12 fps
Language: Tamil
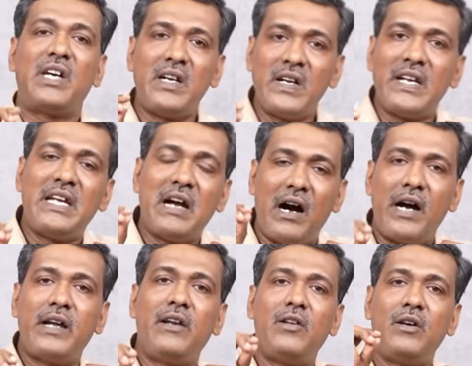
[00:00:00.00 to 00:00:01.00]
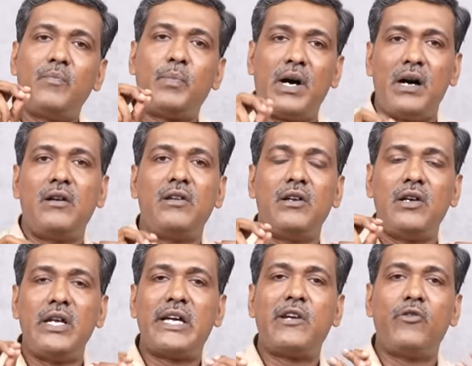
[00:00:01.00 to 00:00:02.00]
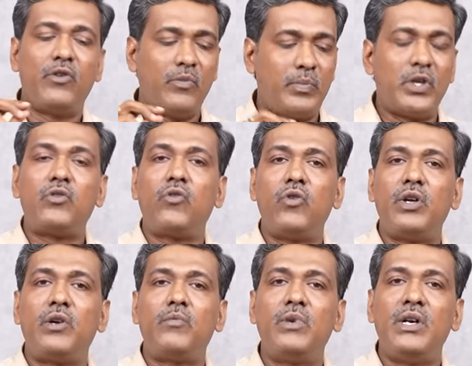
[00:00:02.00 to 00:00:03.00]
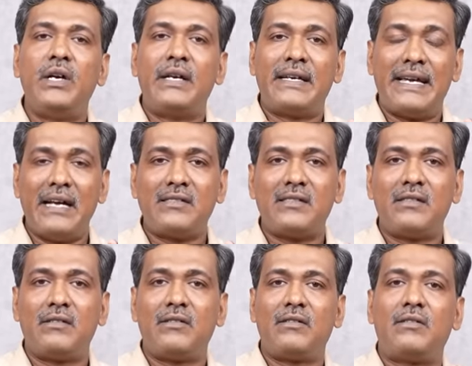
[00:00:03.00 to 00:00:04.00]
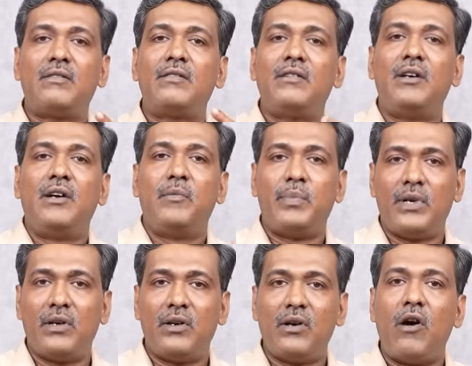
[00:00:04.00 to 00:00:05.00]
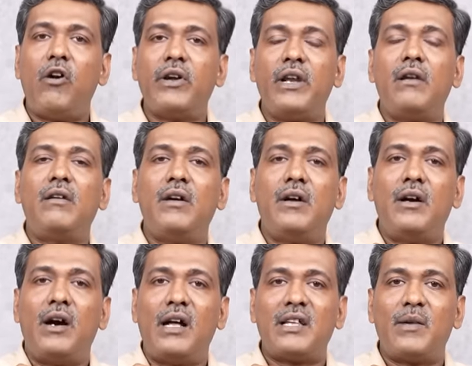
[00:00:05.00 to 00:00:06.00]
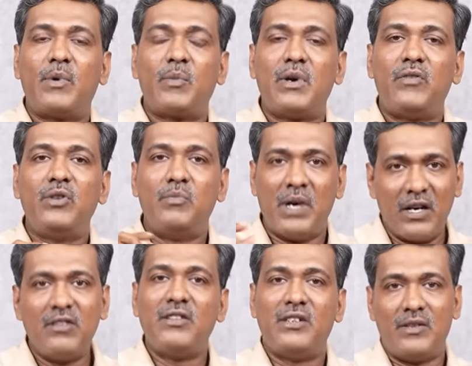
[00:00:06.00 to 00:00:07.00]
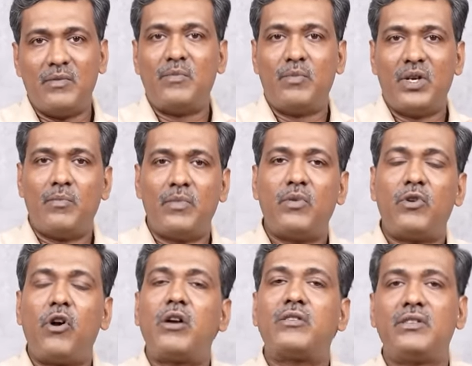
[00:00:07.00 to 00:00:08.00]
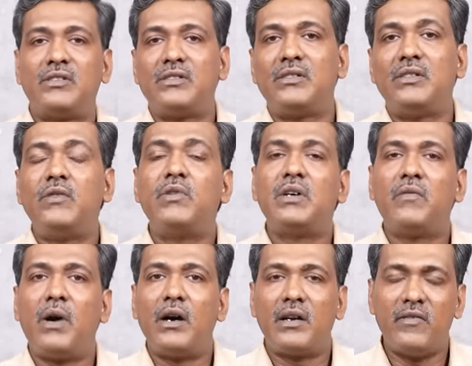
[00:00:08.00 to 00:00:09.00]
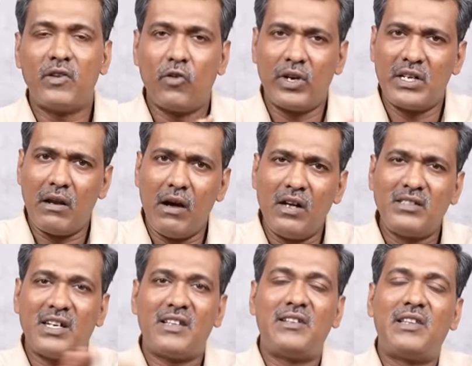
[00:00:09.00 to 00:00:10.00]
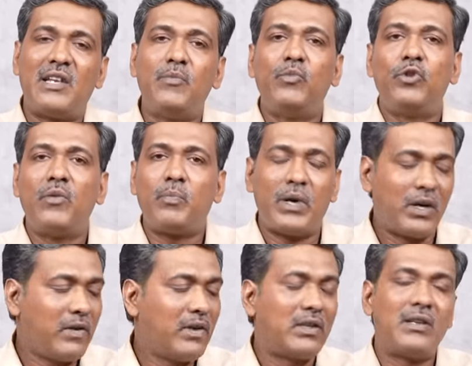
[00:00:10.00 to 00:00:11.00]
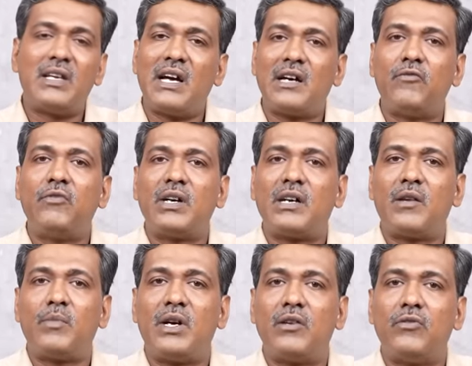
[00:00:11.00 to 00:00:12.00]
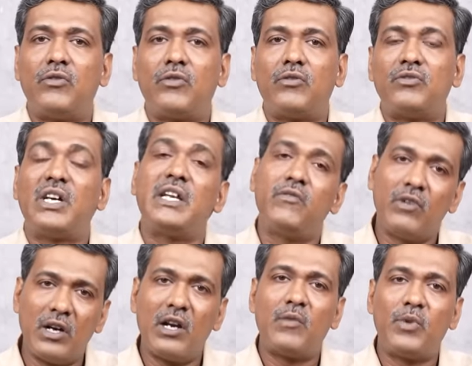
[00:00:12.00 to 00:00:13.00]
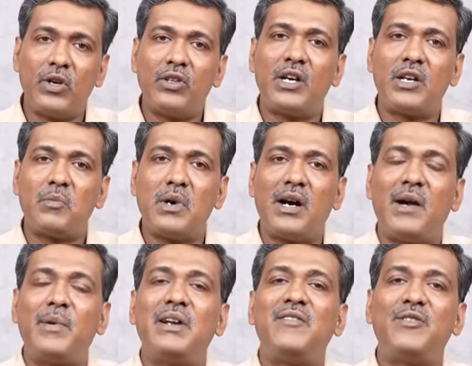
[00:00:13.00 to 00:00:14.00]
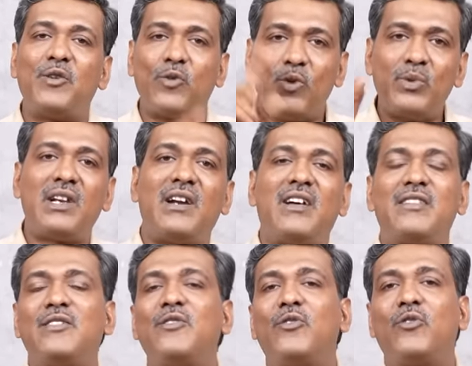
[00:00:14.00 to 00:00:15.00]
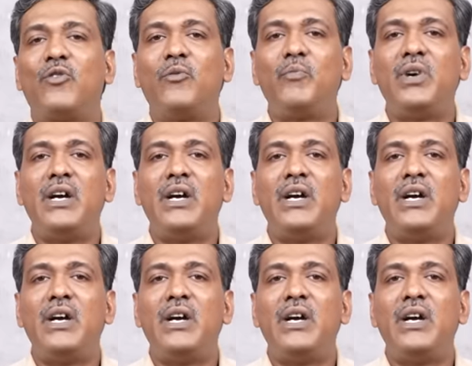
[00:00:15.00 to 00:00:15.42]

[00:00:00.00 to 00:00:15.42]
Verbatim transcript: தண்ணி ஆயில் பால் லிக்யூடு பெட்ரோலியம் கேஸ் அண்ட் ஆயில் அதுக்கப்புறமா வந்து மருந்து டாக்டர்ஸு இவங்க வா இவங்களுடைய எல்லா ஜாதகத்துலேயும் புதன் பரிவர்த்தனையாகவோ வக்கரமாகவோ இருக்கும் சார் இவங்களுக்கு மட்டும்தான் இருக்குமா அப்படின்னா இவங்க குடும்பத்தில் எல்லாத்துக்கும் இருக்கும்